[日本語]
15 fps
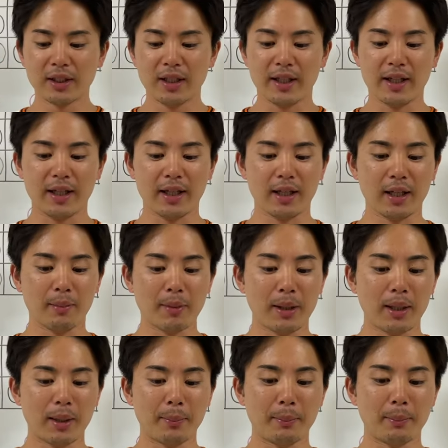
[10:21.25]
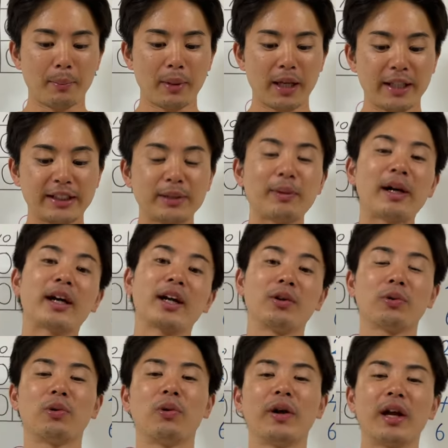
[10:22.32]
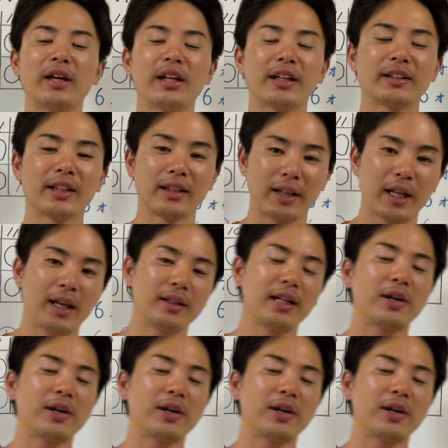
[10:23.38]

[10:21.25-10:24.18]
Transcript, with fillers: えまあ、1番からの攻撃だったんでね、